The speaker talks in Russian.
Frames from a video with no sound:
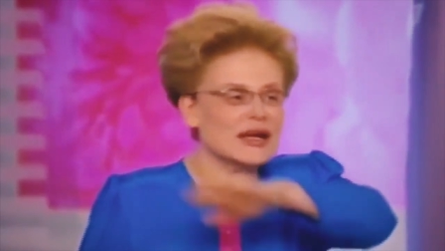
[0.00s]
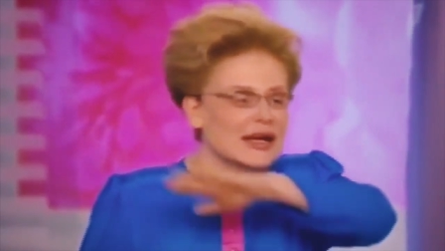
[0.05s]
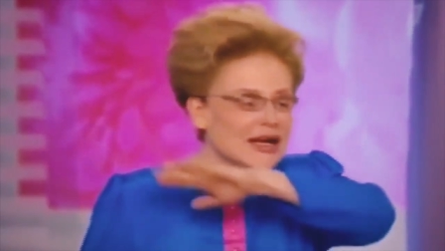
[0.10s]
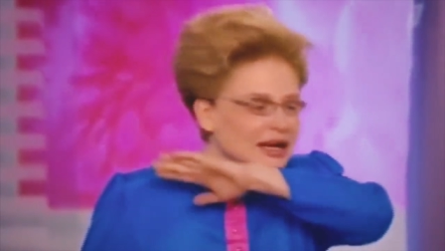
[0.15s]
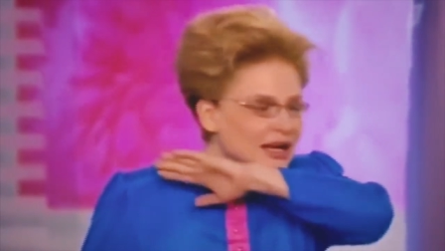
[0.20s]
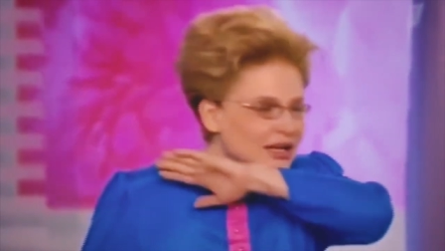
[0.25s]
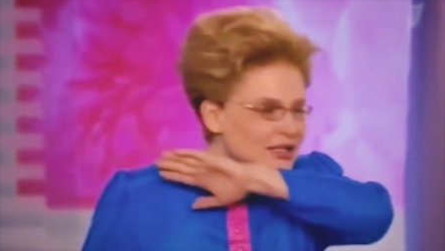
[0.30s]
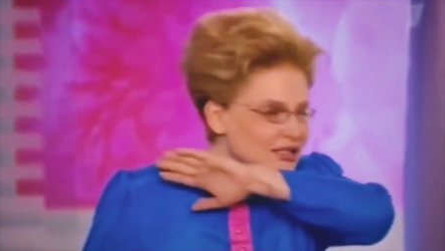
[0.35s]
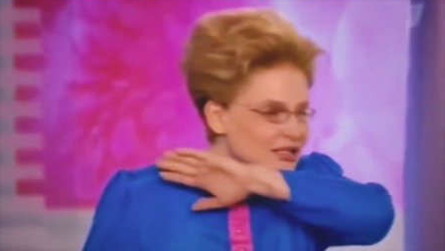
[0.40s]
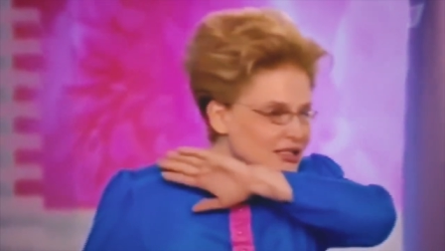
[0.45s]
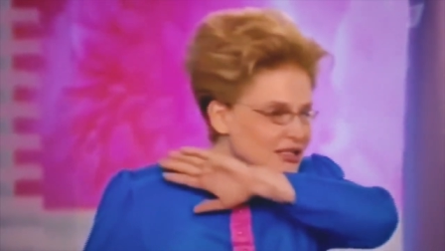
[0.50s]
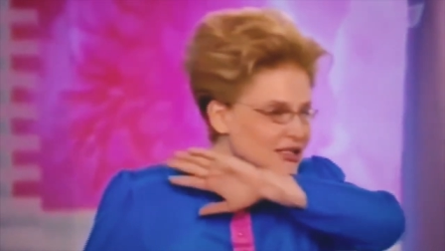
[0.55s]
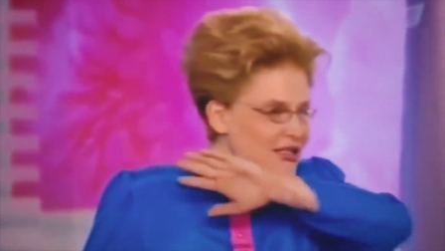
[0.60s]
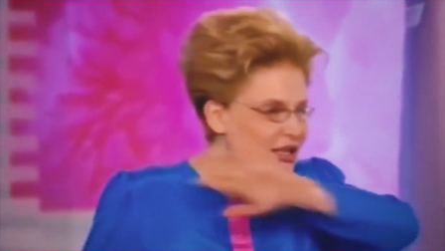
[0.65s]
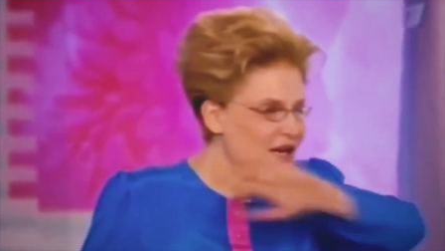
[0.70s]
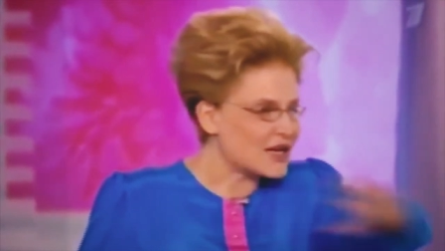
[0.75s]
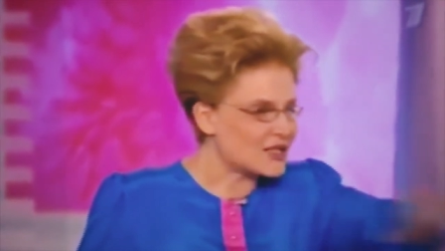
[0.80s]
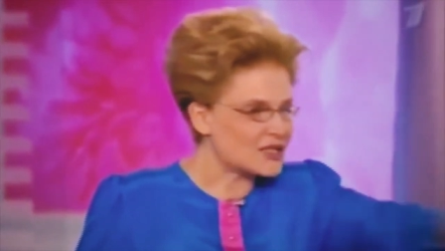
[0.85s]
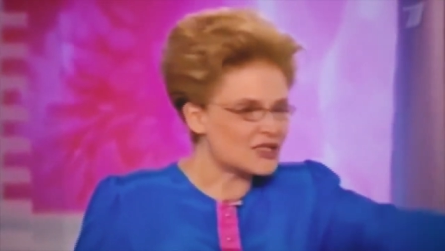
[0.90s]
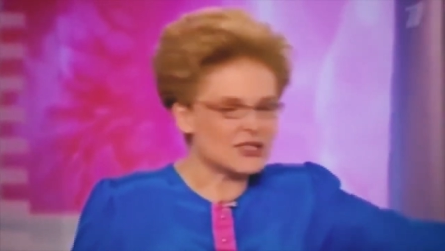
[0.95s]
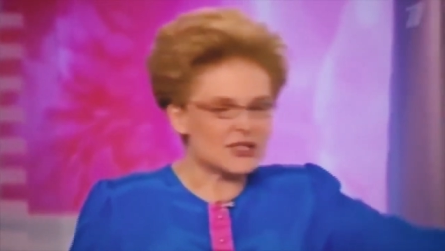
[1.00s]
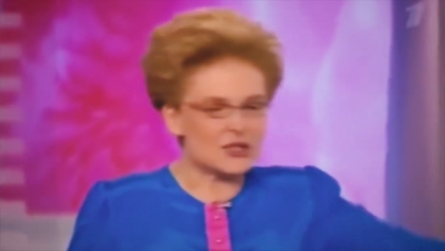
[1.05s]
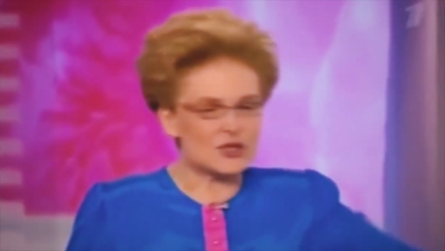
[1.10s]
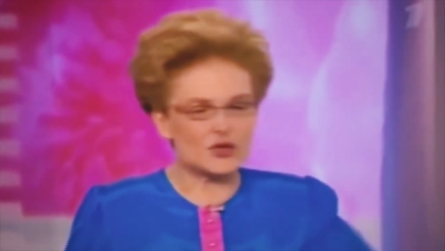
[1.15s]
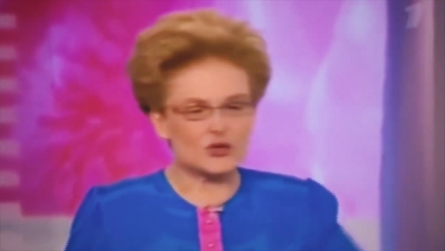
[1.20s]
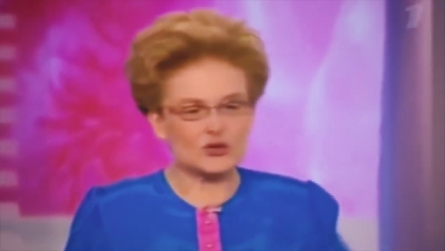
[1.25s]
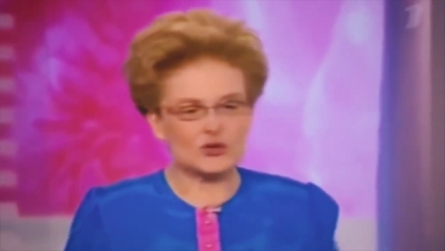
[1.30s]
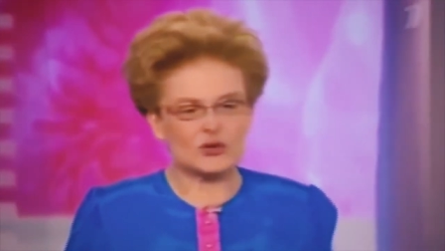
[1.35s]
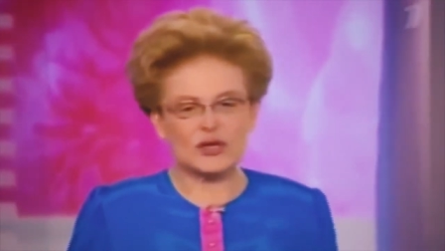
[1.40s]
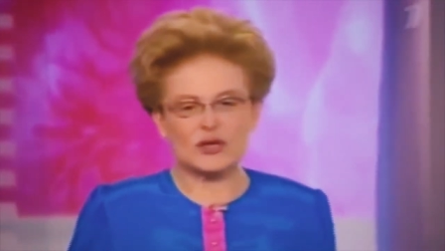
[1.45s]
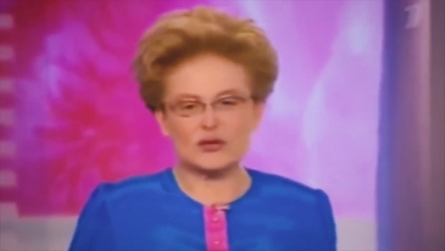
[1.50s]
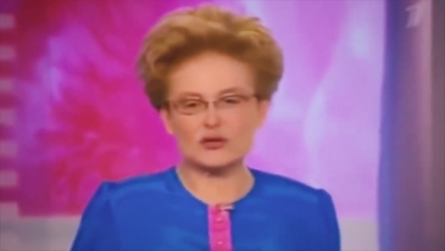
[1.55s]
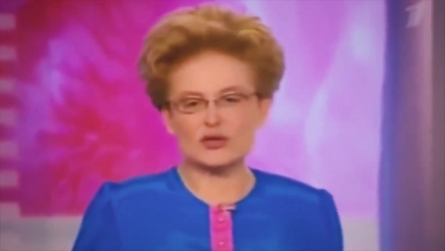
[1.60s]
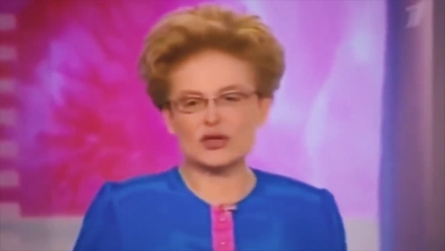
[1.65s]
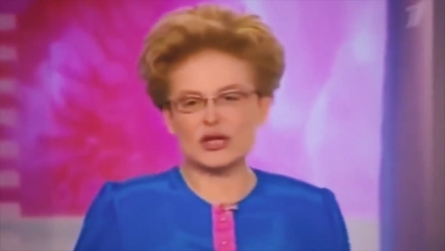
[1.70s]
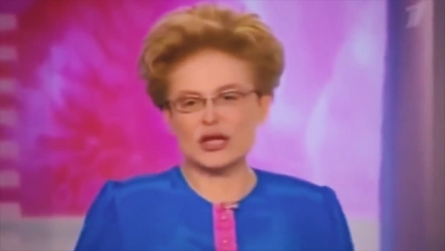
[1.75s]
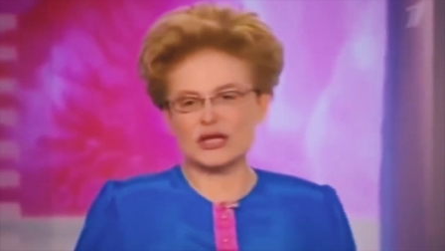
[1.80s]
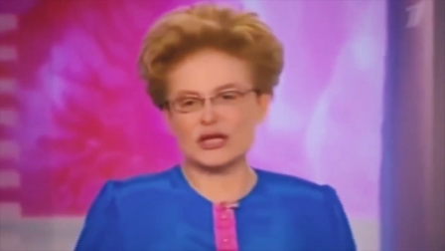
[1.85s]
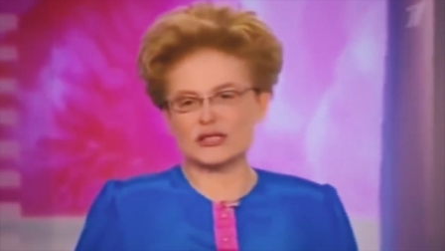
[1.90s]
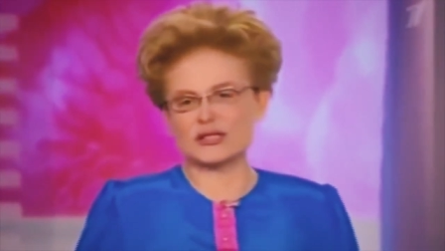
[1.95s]
это какая-то страшная, жуткая,
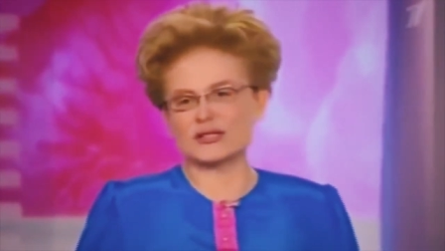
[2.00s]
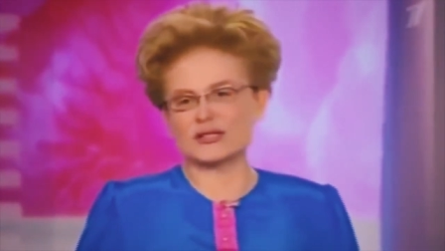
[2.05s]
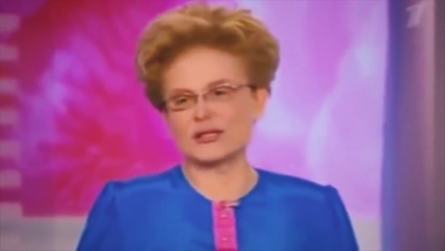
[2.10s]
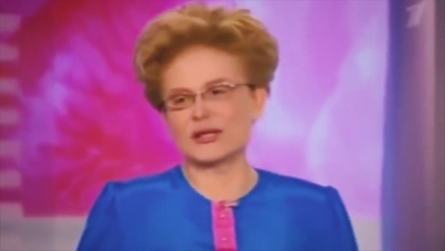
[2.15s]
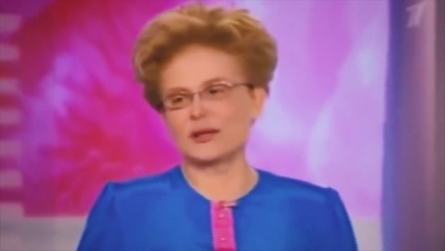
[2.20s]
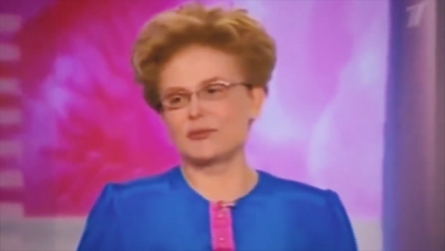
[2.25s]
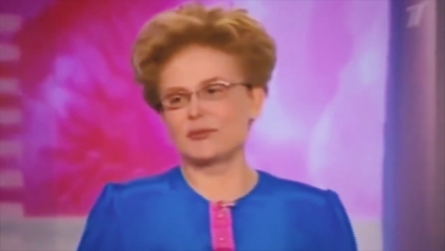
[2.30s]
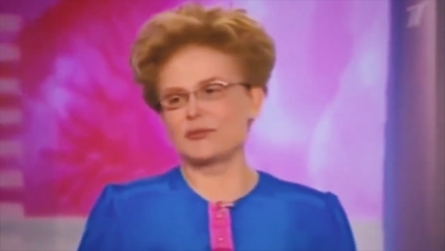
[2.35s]
ужасная